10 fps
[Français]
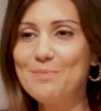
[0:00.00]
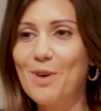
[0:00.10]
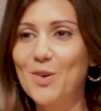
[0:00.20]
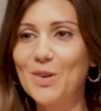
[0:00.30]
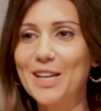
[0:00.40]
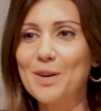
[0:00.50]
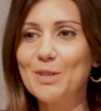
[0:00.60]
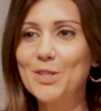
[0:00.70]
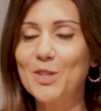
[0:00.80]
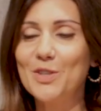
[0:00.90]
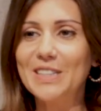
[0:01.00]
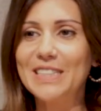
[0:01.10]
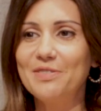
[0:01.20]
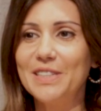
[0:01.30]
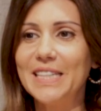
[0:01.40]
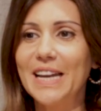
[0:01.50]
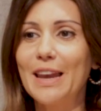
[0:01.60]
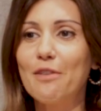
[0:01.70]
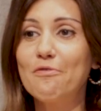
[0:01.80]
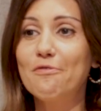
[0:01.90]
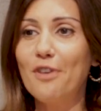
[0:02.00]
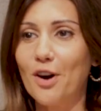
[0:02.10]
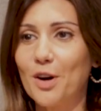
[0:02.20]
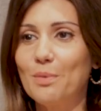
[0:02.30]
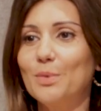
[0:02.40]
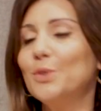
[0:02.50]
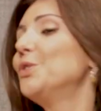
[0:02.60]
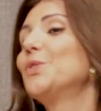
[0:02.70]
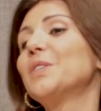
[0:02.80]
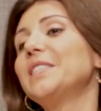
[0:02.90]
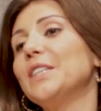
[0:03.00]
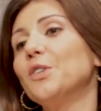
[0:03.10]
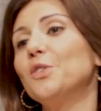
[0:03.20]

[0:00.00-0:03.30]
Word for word: dis-moi, Rula, comment est-ce que tu vas définir la forme du sourcil